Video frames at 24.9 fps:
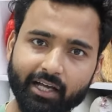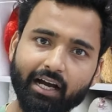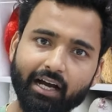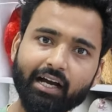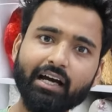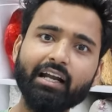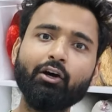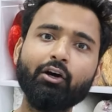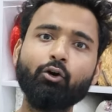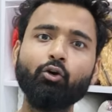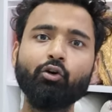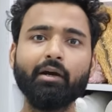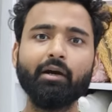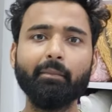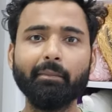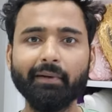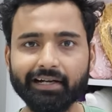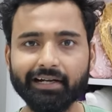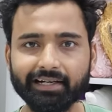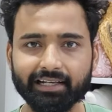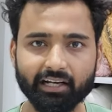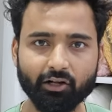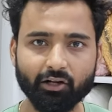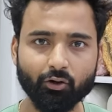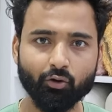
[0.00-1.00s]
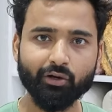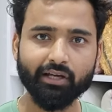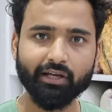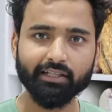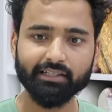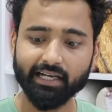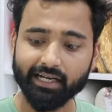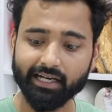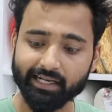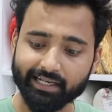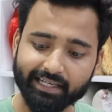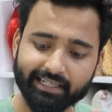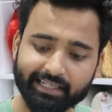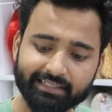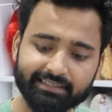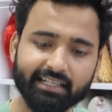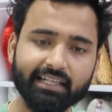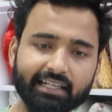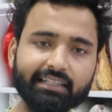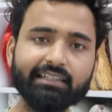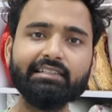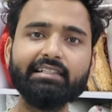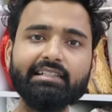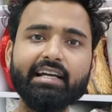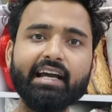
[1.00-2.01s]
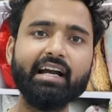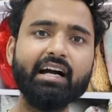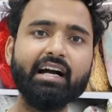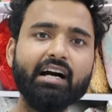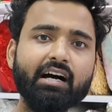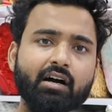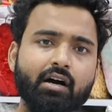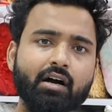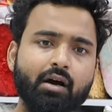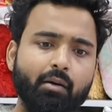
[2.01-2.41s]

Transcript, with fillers: धागा अलग हो गया प्रिंट अलग हो गया धागे के साथ ही जाएगा